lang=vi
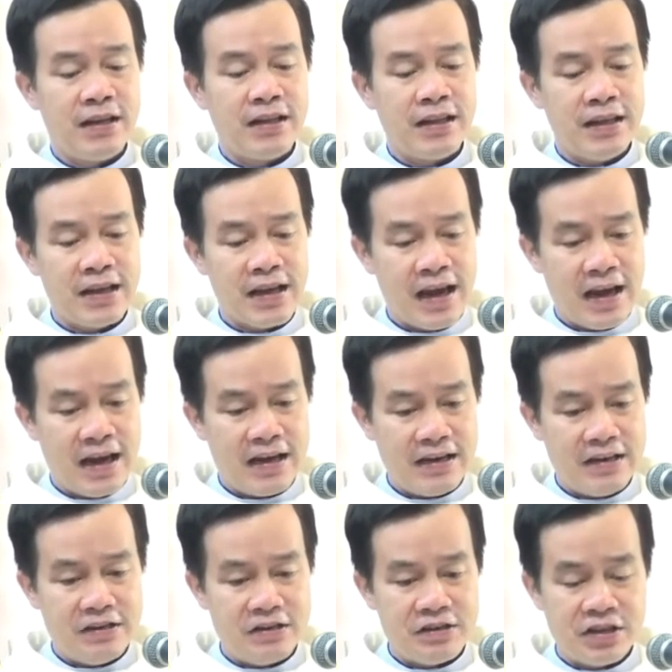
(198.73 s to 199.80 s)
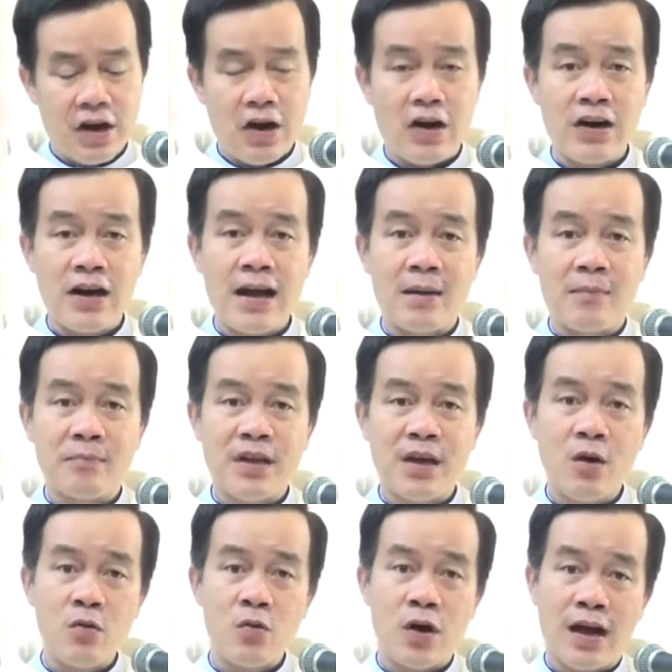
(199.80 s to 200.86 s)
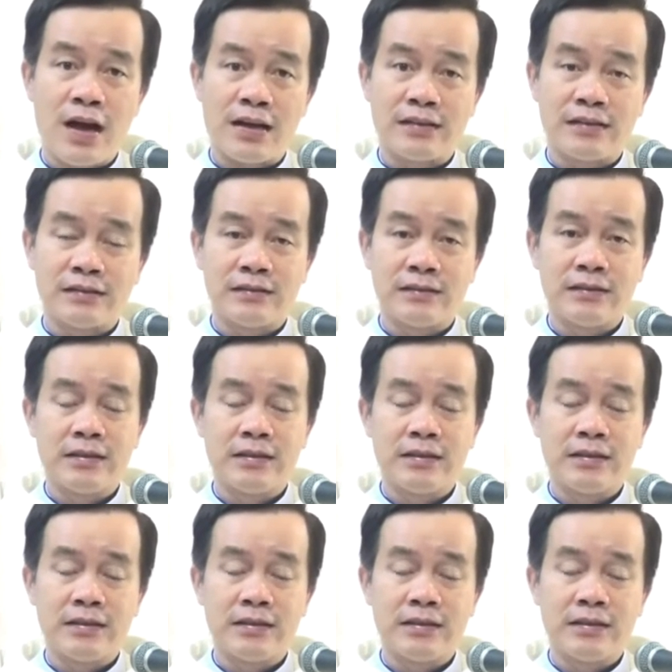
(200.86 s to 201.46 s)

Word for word: thì Ngài được chọn làm giáo hoàng